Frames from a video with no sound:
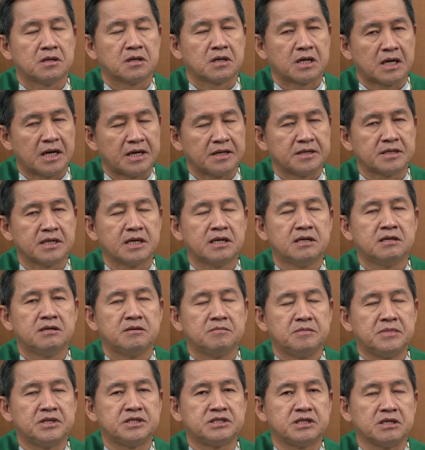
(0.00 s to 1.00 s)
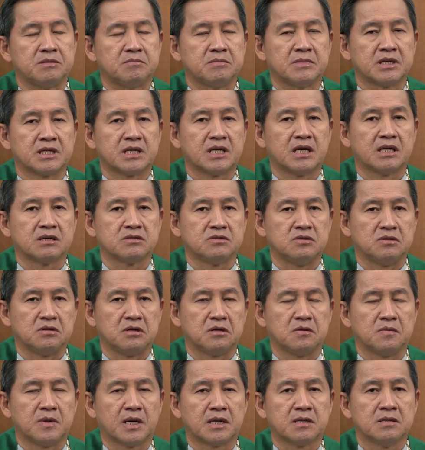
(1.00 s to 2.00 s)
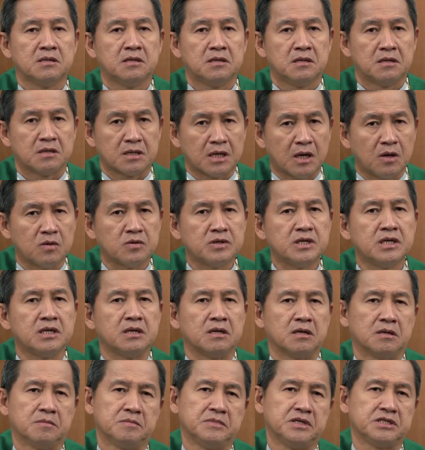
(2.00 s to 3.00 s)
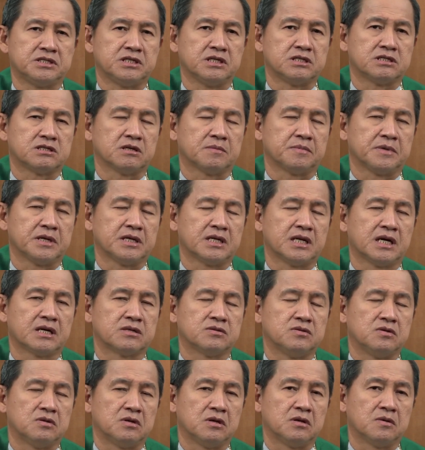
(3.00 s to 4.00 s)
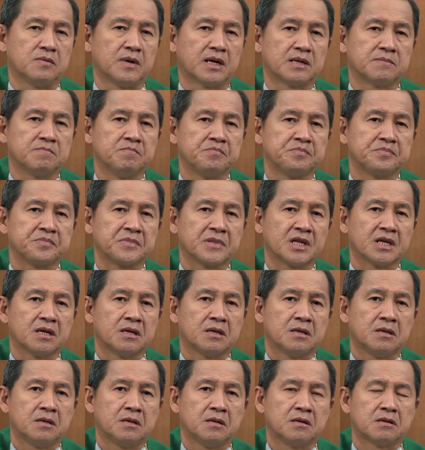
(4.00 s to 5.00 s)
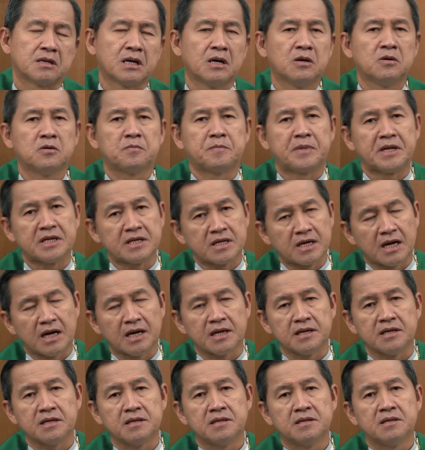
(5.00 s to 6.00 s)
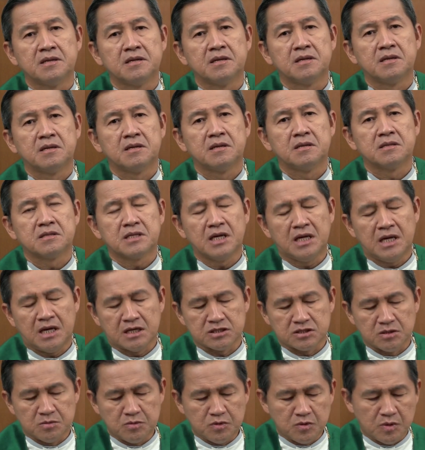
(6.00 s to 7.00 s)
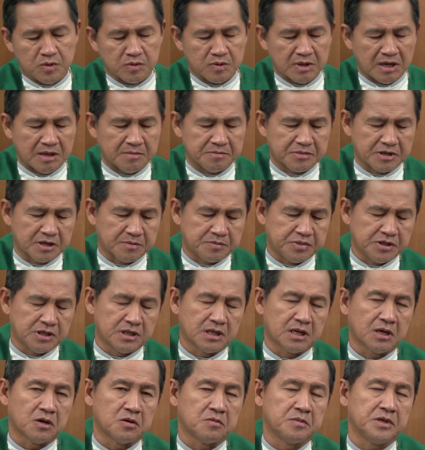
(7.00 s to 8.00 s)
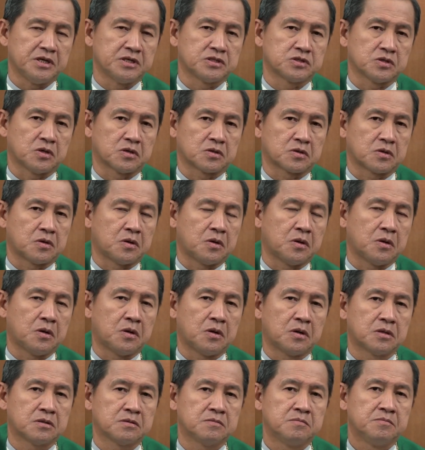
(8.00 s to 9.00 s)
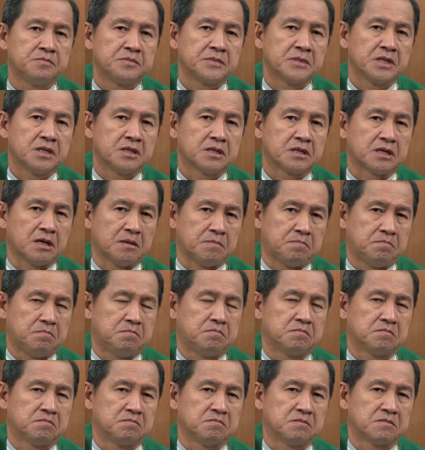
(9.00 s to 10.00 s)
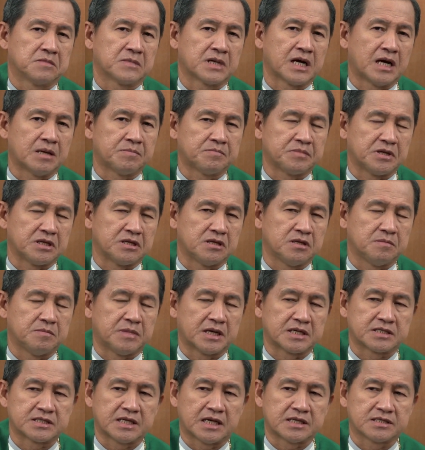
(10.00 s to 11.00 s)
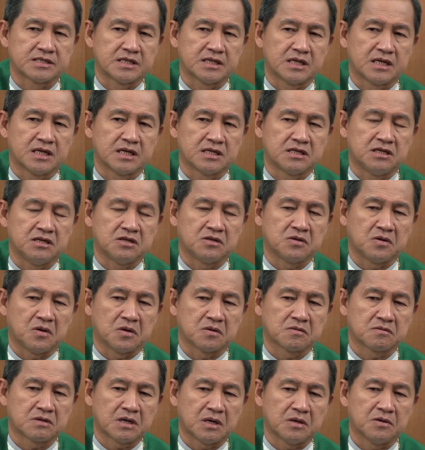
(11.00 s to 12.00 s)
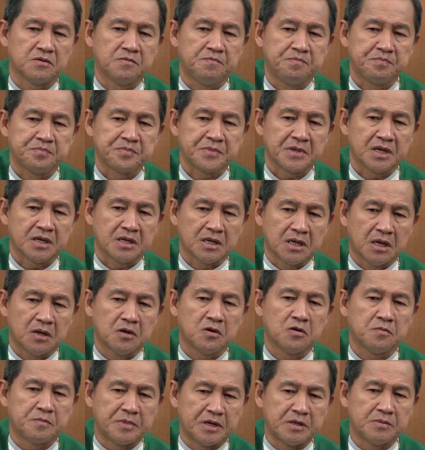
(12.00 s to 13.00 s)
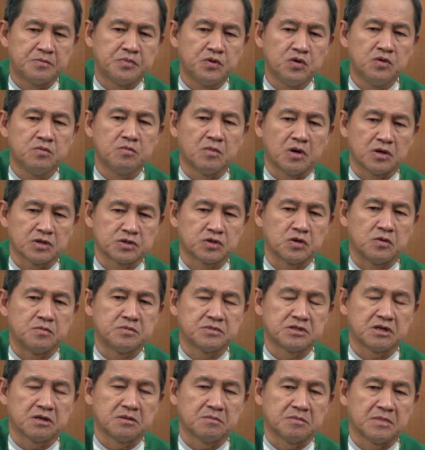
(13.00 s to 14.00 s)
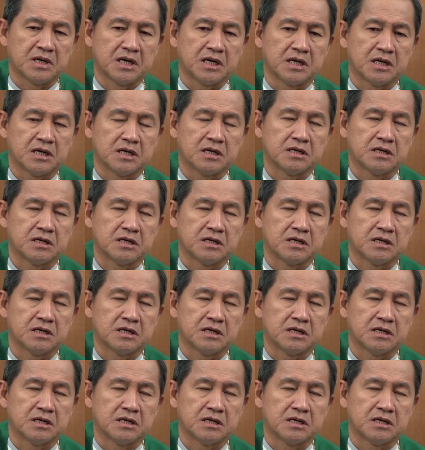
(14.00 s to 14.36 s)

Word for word: ใครนะมีสิทธิ์มานั่งอยู่ในวัด เรานี่เหรอมีสิทธิ์จะไปนั่งอยู่ในวัดเราเป็นใคร ถ้าหากสมมติว่าความประพฤติเราไม่สอดคล้องกับการปฏิบัติศาสนกิจของเรา เราเป็นผู้เหมาะสมจะมา